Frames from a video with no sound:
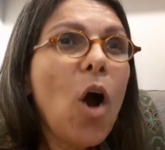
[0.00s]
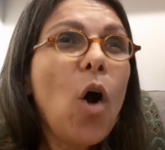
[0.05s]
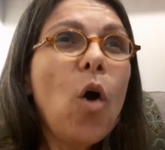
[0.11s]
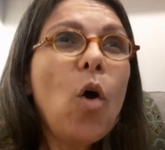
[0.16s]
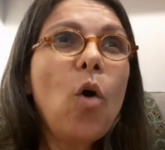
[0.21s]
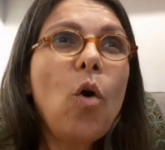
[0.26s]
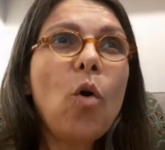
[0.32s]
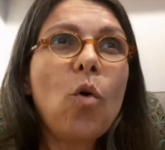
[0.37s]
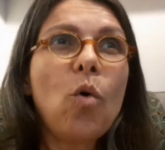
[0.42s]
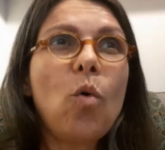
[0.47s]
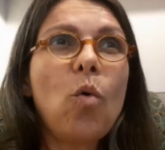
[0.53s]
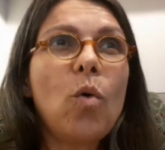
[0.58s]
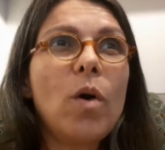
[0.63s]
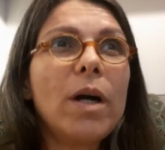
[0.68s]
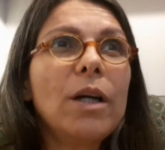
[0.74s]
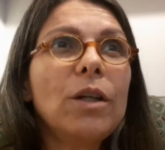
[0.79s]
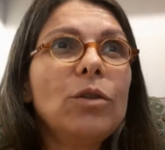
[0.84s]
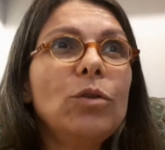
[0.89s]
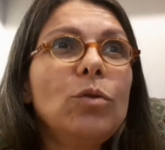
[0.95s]
Ou
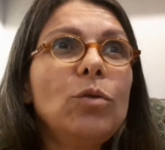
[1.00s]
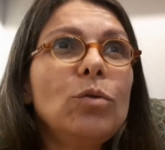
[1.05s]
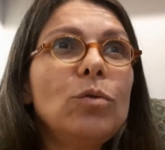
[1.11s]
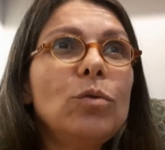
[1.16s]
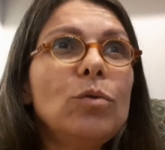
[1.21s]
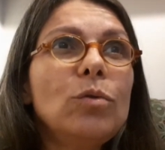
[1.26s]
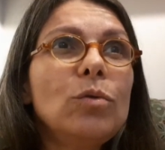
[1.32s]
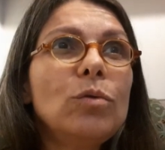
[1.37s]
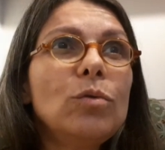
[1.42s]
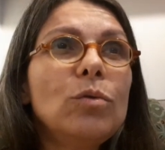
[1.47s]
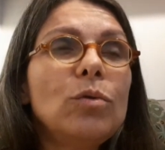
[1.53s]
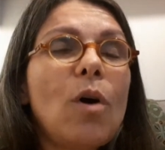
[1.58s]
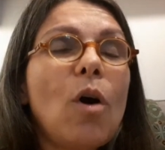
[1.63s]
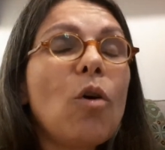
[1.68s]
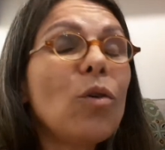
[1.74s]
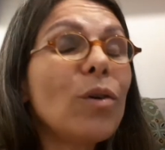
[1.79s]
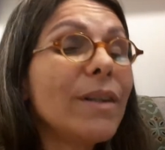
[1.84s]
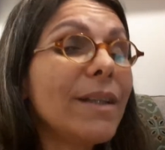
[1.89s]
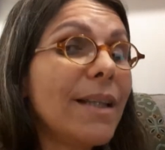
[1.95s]
quando,
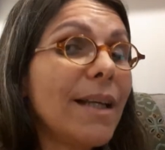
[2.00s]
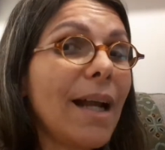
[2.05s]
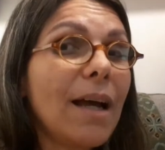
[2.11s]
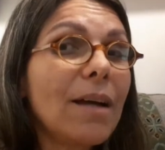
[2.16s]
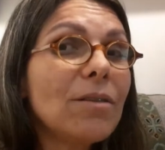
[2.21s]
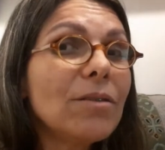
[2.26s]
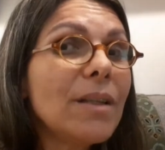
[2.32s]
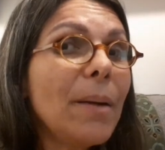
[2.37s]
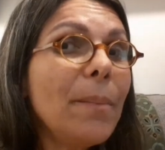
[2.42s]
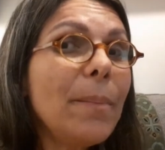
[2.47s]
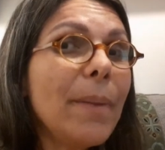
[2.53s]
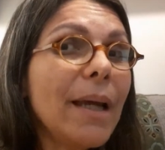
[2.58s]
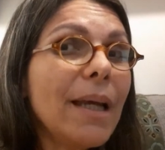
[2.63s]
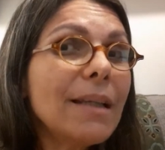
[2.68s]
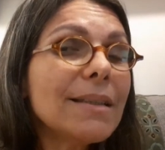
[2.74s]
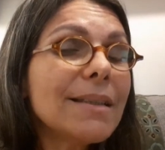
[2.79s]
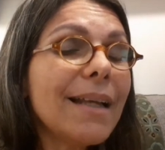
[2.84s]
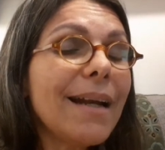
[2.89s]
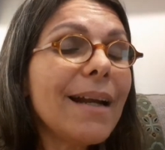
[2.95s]
ao contrário
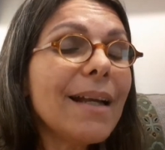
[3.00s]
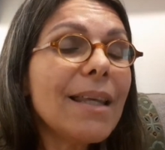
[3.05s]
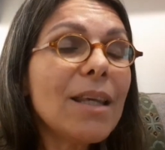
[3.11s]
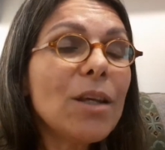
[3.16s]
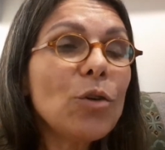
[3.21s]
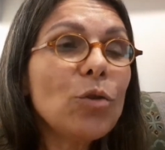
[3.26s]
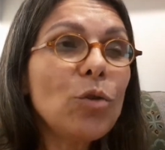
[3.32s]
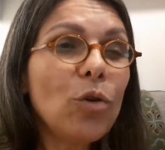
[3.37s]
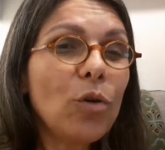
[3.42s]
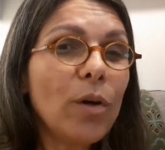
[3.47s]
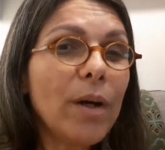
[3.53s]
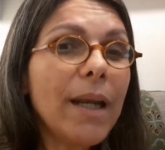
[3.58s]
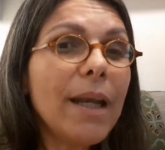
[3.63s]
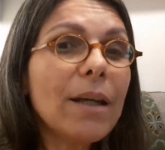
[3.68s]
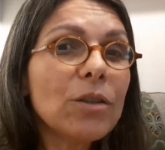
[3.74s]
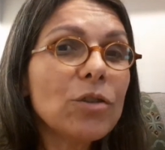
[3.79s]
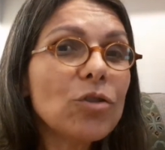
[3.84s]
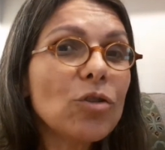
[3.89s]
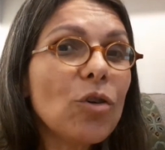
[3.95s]
também, será que o
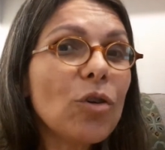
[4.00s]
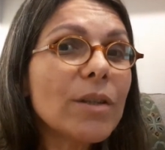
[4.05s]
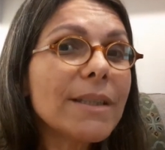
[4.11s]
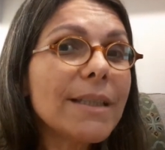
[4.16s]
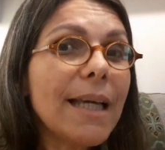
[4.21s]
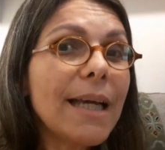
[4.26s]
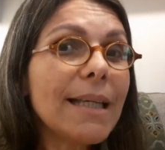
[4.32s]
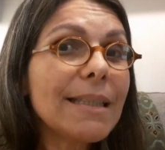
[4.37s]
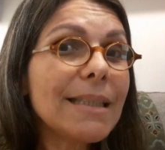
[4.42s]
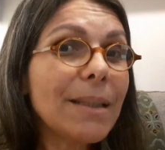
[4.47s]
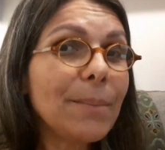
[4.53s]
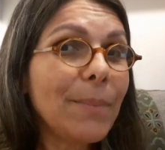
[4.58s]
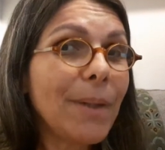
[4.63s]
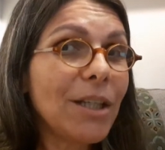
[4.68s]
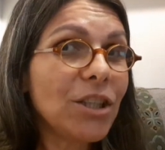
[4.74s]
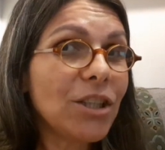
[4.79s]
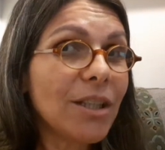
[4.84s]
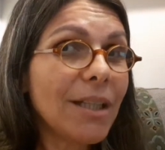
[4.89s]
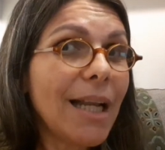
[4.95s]
Lourenço consegue se
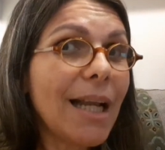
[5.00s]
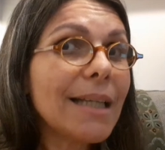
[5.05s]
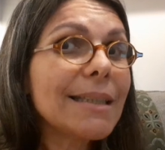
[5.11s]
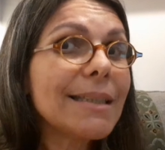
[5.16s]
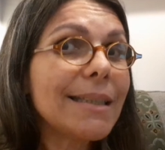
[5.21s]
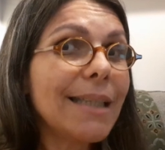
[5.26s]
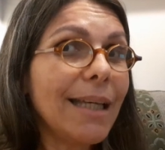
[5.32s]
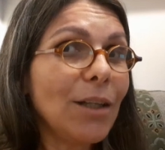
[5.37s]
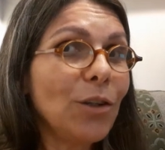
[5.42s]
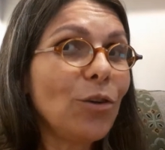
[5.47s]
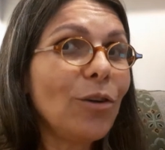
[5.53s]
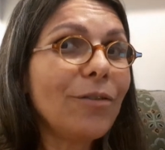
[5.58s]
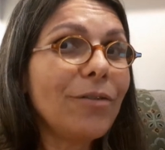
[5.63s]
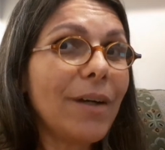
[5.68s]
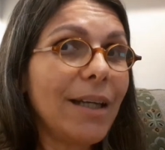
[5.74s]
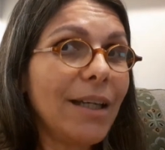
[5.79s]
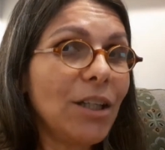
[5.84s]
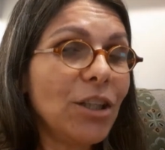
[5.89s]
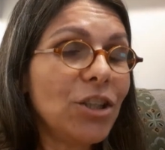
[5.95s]
imaginar sendo a
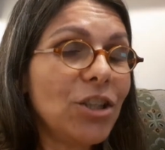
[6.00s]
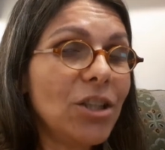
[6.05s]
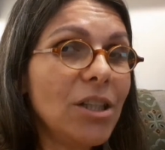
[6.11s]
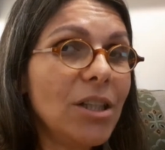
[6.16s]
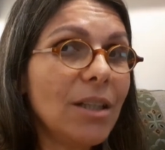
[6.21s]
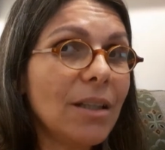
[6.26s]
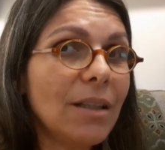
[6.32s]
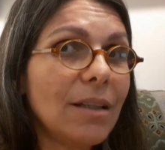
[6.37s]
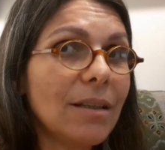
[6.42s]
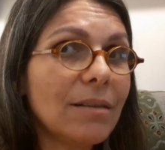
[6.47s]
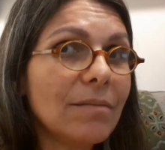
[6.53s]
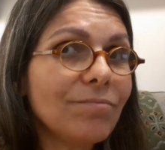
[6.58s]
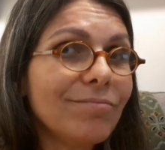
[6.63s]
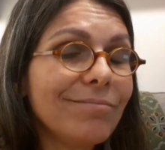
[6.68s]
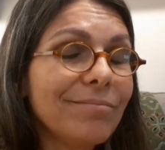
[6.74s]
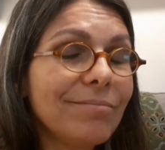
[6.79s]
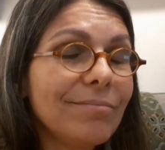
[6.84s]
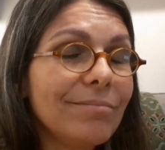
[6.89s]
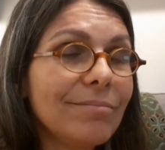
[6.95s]
Valentina?
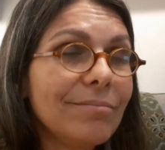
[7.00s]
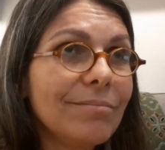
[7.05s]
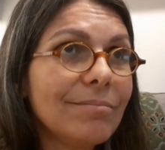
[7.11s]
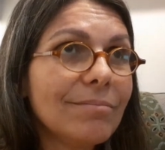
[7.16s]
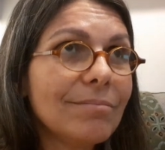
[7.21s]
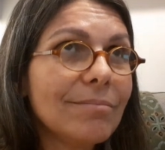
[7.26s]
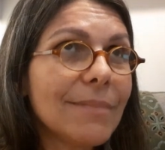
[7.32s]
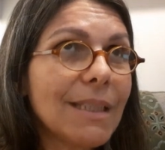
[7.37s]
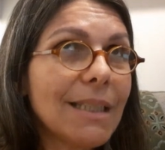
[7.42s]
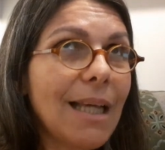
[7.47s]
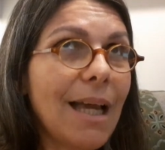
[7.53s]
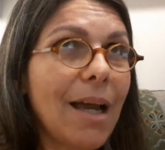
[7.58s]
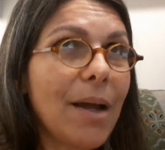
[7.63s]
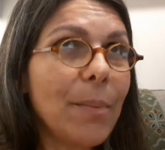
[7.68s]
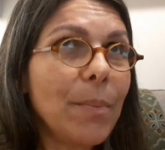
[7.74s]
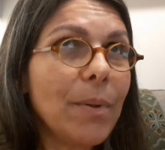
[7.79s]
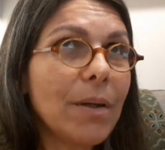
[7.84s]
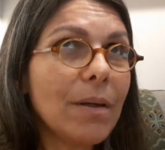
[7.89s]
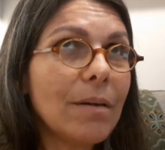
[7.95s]

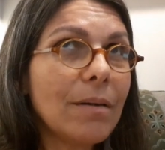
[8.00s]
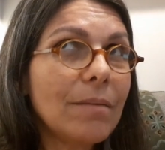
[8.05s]
sabe?